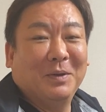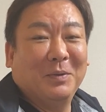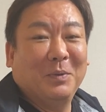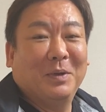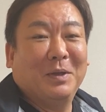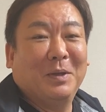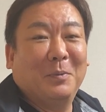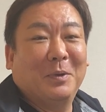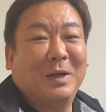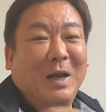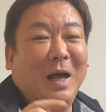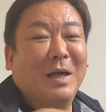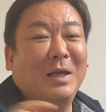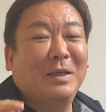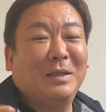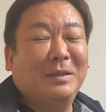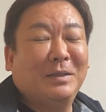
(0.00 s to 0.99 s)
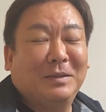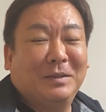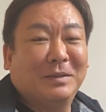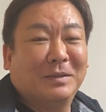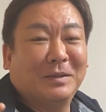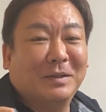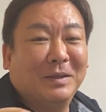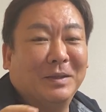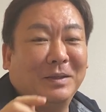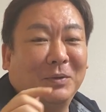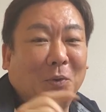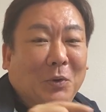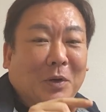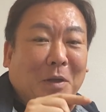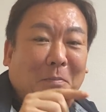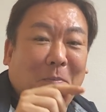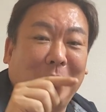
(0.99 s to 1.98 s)
왜냐면 라인은
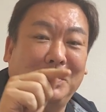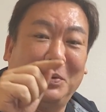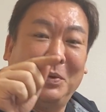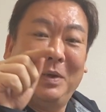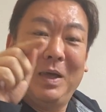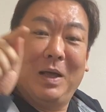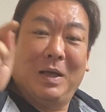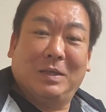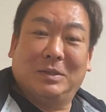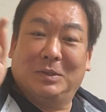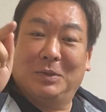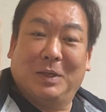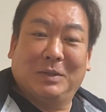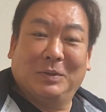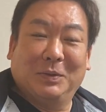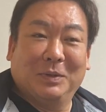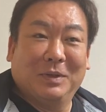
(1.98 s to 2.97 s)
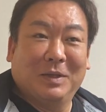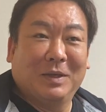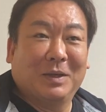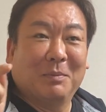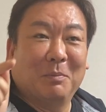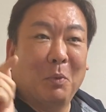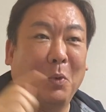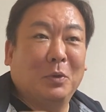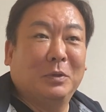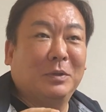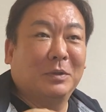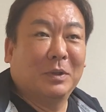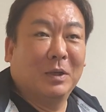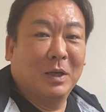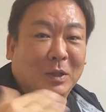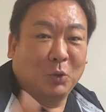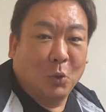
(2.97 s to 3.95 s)
도레미파솔라이시 왔었는데,
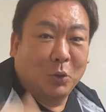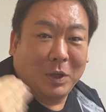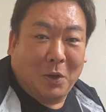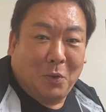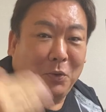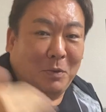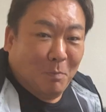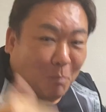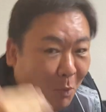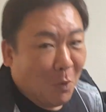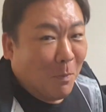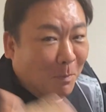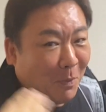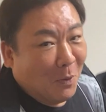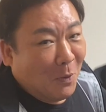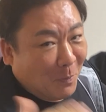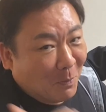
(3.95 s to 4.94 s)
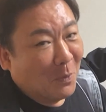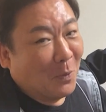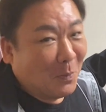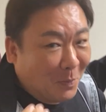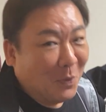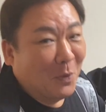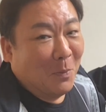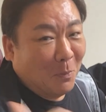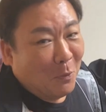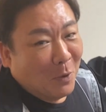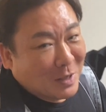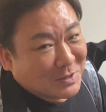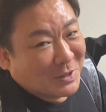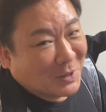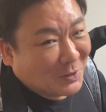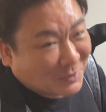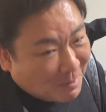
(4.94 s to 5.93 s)
뭐는 독에 걸린 뭐, 뭐, 뭐, 뭐, 뭐
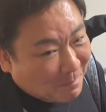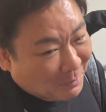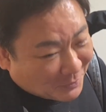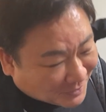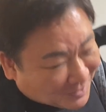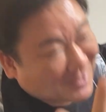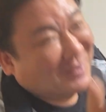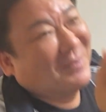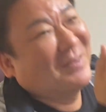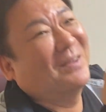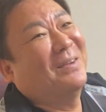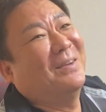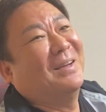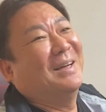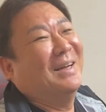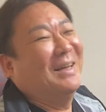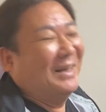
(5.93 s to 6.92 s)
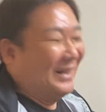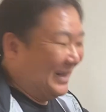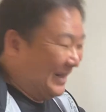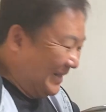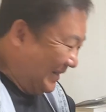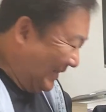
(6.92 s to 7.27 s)
하세요, 대표님, 이거야. 뭐